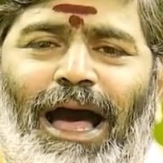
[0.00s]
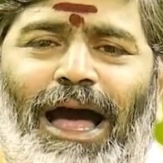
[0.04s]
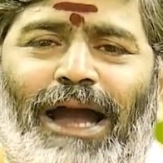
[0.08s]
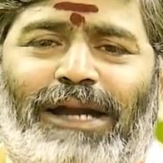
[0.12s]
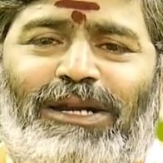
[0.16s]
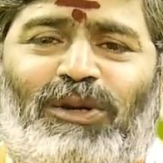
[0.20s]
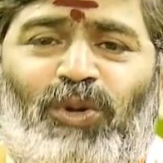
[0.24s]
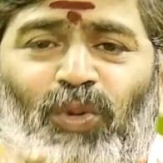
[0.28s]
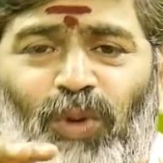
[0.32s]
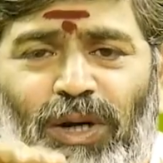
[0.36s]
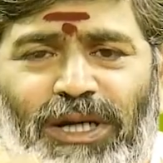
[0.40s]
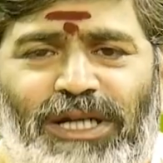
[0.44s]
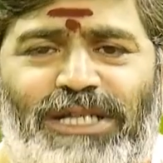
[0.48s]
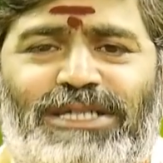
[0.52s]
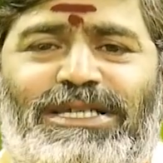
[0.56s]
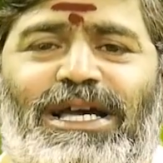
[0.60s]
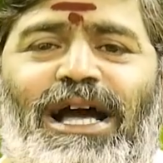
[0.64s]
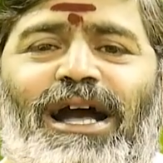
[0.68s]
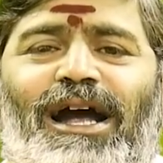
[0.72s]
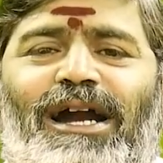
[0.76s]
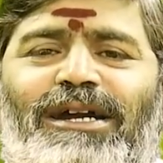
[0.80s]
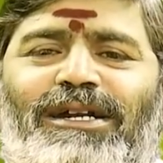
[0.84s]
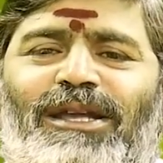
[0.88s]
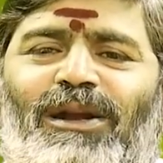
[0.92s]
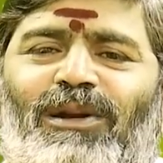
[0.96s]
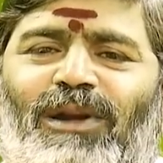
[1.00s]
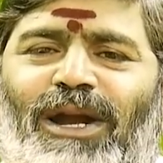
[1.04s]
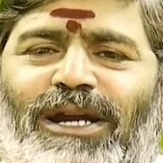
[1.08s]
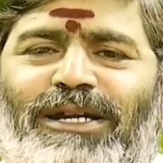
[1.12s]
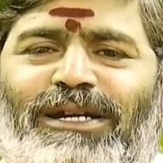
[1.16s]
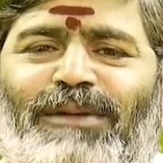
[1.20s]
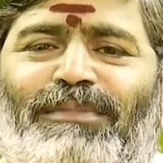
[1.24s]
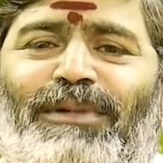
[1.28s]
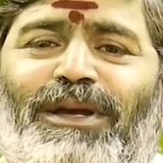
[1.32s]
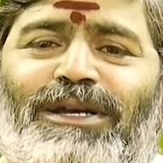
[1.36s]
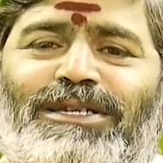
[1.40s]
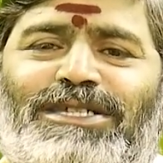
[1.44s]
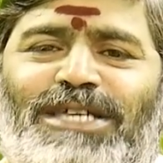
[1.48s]
అటువంటి సంఘటనలు అంటే
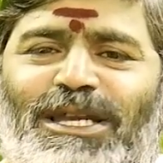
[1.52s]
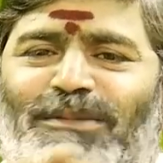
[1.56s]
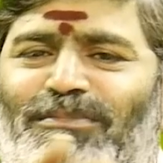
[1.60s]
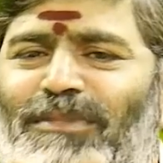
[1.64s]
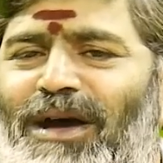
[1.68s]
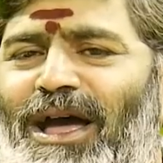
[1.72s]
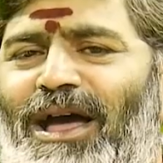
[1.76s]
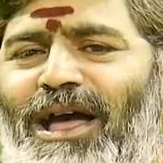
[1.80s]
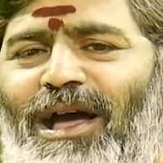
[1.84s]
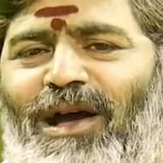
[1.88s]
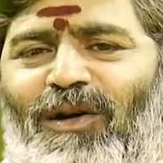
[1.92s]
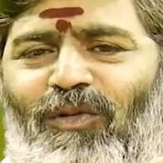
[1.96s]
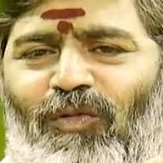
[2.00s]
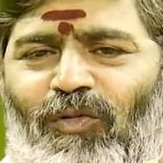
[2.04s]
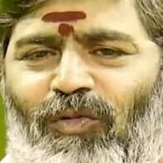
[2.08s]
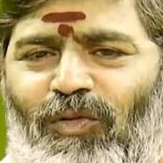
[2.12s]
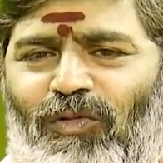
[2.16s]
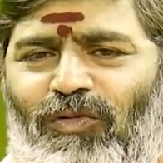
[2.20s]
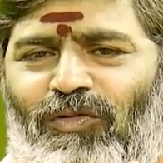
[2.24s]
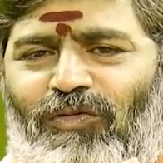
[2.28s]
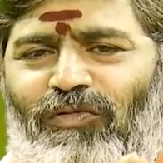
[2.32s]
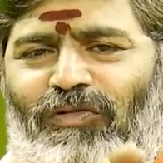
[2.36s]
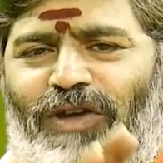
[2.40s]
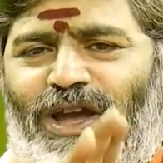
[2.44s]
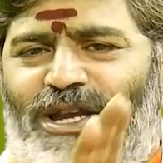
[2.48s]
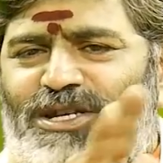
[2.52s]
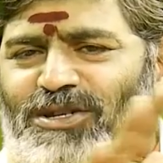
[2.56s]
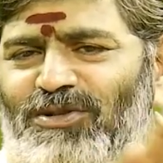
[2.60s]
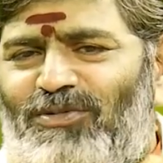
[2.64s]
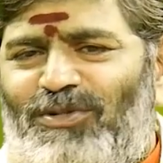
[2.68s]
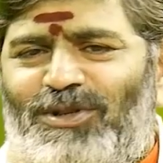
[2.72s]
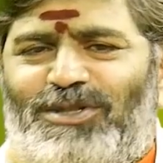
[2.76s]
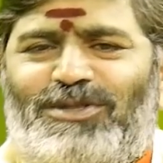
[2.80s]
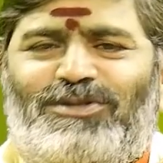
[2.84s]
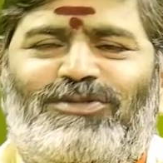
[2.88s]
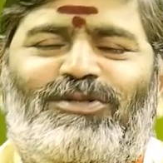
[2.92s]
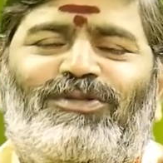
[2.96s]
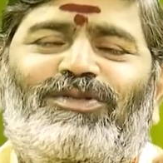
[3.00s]
మీకు సినిమా వేషం
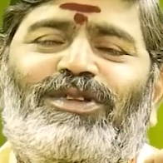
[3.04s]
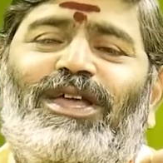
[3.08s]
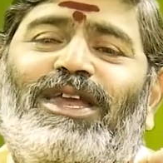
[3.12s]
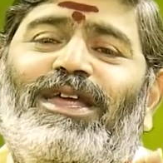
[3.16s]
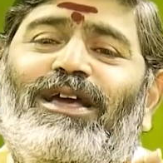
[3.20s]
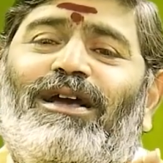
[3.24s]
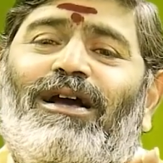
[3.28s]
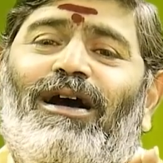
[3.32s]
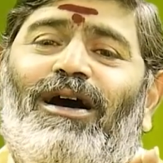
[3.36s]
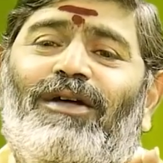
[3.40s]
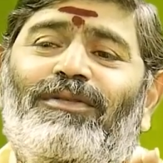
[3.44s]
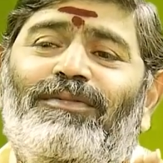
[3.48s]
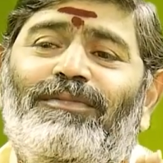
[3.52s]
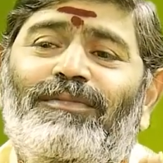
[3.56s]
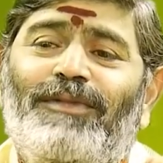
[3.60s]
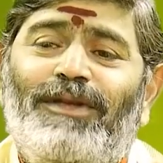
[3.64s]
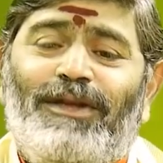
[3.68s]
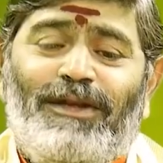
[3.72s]
వస్తుందని కాదు